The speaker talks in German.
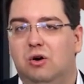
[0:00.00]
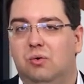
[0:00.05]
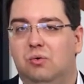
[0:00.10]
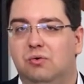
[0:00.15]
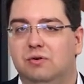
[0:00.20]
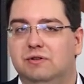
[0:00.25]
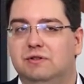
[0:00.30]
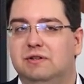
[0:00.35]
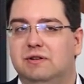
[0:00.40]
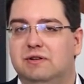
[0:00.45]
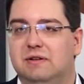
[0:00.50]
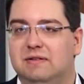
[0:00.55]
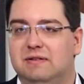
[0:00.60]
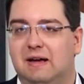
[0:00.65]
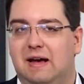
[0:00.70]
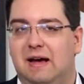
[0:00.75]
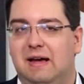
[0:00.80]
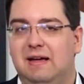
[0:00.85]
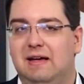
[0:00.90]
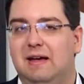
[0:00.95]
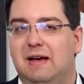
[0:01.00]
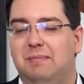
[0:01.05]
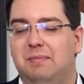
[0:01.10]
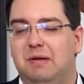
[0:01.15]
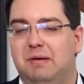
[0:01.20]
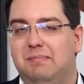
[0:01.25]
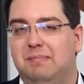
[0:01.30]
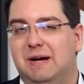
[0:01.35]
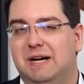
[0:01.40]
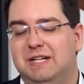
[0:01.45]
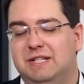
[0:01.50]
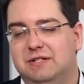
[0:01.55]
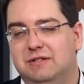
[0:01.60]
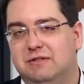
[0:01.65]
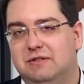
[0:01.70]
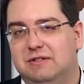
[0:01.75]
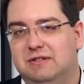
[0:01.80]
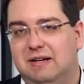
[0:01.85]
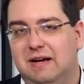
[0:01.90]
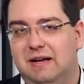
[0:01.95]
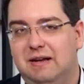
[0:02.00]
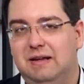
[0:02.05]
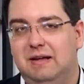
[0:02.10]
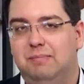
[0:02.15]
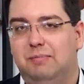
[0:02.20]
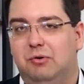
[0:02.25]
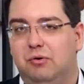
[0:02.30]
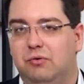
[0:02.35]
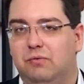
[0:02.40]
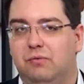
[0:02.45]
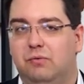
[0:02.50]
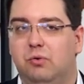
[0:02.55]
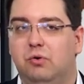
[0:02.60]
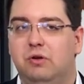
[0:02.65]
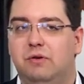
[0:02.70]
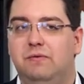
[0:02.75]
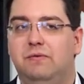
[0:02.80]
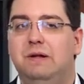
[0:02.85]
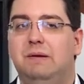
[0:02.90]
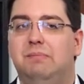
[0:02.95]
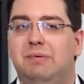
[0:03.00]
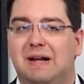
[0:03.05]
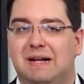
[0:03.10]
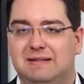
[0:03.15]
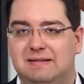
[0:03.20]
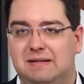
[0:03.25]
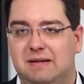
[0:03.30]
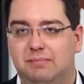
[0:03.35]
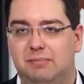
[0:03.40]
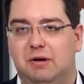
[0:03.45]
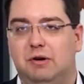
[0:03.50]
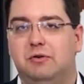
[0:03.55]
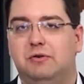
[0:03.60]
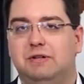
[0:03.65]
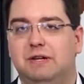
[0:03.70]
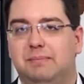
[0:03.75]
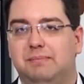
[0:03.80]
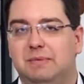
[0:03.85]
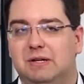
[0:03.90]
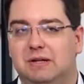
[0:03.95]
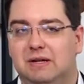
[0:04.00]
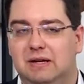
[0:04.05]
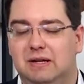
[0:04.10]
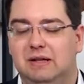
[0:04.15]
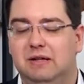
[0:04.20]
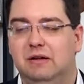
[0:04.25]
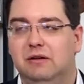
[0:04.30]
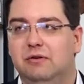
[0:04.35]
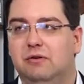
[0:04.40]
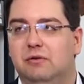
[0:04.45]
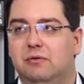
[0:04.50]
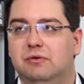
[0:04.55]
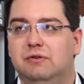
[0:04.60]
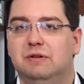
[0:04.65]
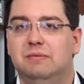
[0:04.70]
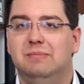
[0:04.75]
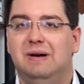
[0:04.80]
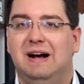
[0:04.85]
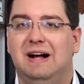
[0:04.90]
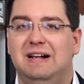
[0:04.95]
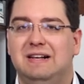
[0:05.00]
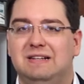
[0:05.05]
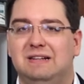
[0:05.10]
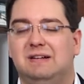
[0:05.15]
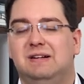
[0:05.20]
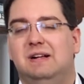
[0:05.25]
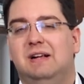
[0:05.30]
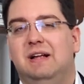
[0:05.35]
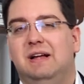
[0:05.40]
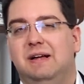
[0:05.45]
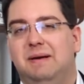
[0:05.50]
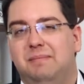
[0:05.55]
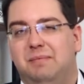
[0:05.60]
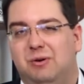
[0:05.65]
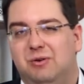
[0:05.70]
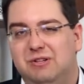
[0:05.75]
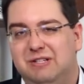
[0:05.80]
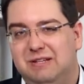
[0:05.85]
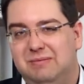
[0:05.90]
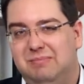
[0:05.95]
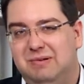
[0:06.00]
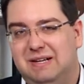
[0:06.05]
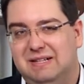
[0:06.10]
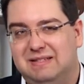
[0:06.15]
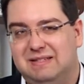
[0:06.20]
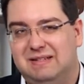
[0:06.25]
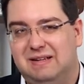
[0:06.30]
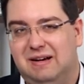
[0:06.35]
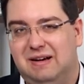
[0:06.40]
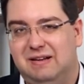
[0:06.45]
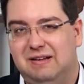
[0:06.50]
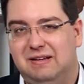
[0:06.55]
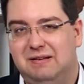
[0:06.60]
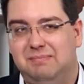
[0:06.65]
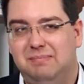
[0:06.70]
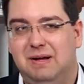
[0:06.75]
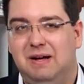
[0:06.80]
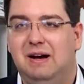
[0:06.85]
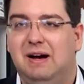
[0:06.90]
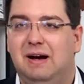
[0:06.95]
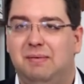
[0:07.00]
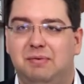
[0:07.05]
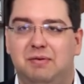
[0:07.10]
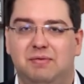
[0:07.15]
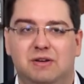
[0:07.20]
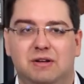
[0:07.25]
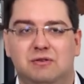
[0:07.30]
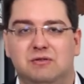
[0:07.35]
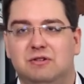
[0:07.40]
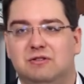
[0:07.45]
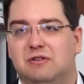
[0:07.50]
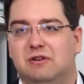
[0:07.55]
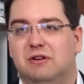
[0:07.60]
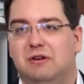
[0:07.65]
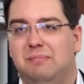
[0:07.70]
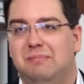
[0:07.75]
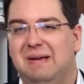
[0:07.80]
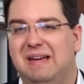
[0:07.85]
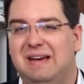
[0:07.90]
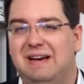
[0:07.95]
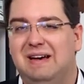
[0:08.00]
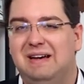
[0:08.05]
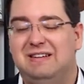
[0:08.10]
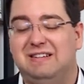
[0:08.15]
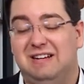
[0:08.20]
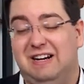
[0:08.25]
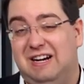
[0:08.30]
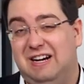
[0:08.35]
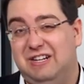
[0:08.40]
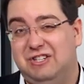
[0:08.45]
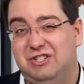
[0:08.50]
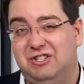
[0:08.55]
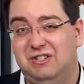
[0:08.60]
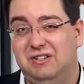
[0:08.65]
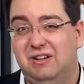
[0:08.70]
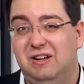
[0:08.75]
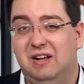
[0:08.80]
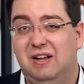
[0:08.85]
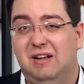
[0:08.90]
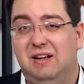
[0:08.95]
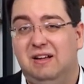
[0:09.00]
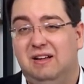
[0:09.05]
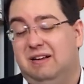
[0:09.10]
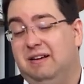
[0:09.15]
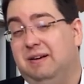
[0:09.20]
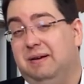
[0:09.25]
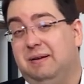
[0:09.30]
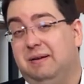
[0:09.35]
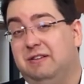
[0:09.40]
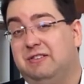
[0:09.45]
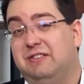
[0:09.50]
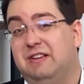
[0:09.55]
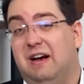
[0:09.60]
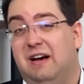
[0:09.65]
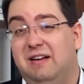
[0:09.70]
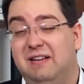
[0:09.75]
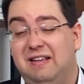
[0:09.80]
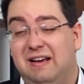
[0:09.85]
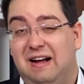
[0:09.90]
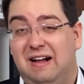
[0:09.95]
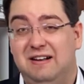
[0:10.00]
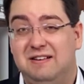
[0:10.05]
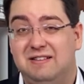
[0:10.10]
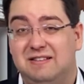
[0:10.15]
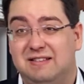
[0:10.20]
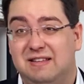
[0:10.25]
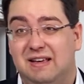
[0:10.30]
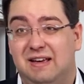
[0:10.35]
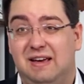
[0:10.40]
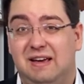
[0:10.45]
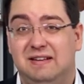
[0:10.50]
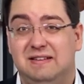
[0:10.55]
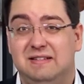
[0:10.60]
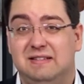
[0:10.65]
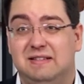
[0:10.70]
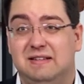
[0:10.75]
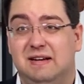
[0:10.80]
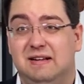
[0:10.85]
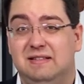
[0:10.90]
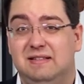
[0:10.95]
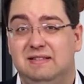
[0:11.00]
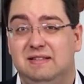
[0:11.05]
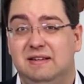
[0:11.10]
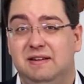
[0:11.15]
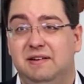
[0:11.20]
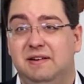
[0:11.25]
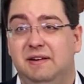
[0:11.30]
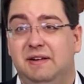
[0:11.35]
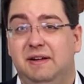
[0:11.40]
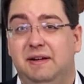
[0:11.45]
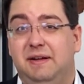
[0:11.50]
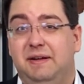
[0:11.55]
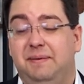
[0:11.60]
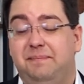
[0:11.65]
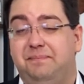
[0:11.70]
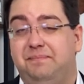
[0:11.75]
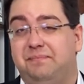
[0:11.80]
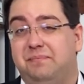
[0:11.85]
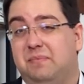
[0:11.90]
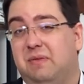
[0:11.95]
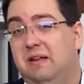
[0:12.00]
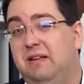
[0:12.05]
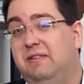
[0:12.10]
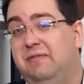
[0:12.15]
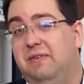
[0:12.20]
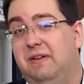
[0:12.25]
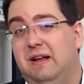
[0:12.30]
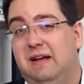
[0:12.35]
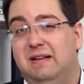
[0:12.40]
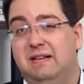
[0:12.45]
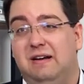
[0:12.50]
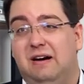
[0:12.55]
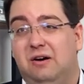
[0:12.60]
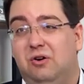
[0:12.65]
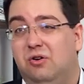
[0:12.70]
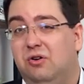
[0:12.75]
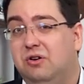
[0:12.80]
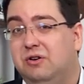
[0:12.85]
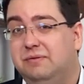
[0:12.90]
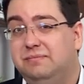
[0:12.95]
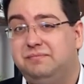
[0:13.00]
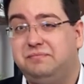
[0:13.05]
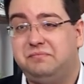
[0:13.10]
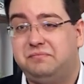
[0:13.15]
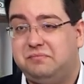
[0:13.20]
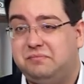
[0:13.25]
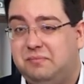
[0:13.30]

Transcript: und das Eigenheim habe ich meistens zu Zeiten gebaut, wo ich viel Platz gebraucht habe mit Kindern und im Alter brauche ich den Platz gar nicht mehr, habe eventuell sogar noch mehrere Etagen, äh, ist gar nicht altersgerecht das Ganze, ist vielleicht auch